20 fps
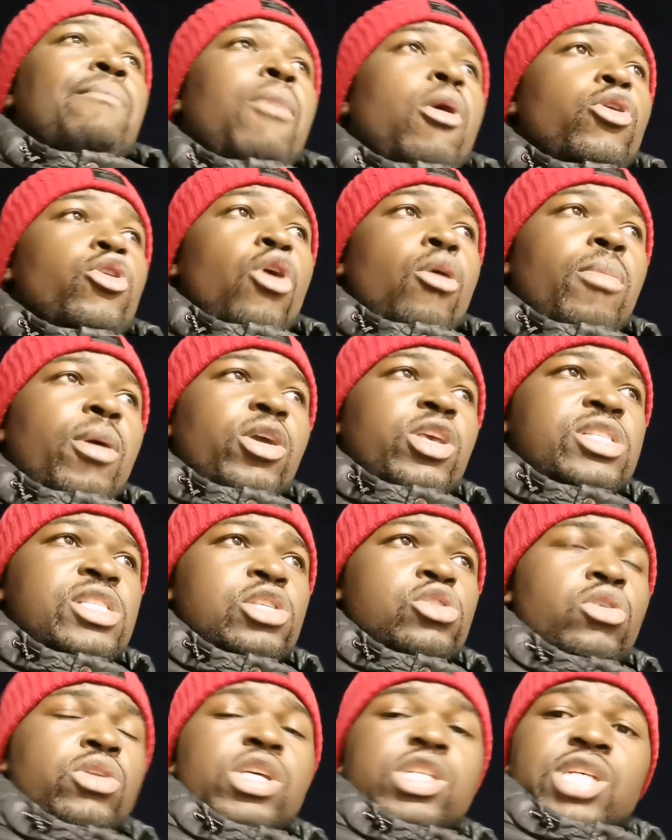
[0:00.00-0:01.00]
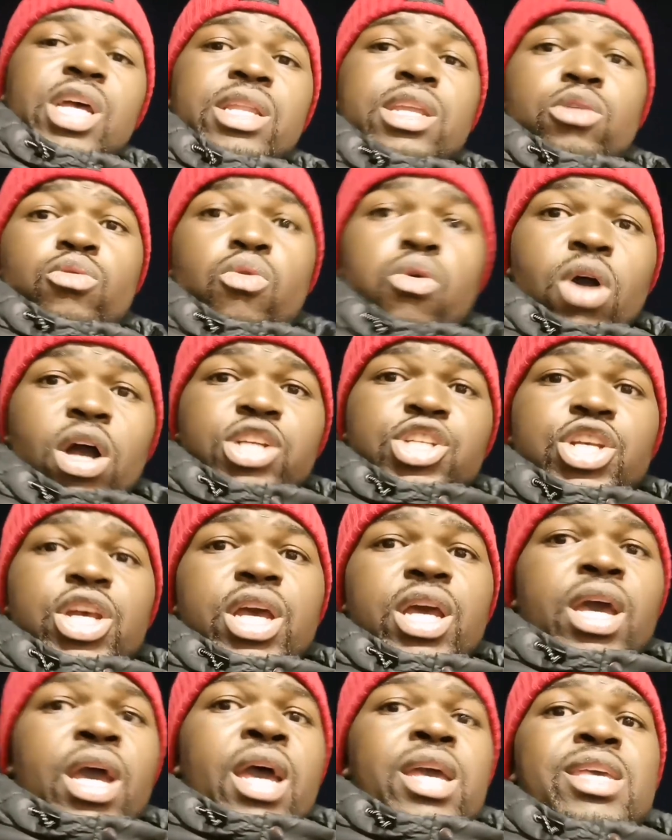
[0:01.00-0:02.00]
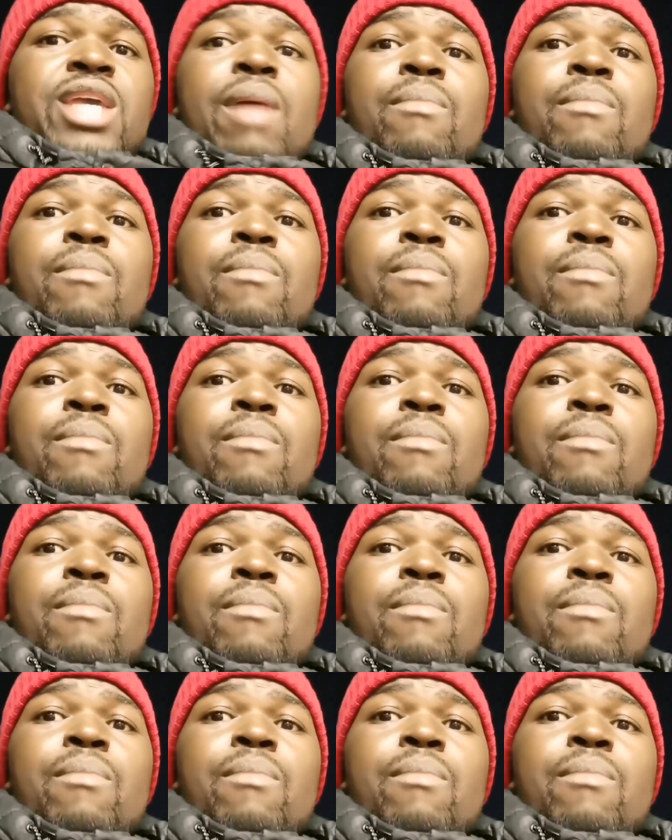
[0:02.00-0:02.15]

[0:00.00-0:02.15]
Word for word: y a bon nombre qui se sont déjà découragés.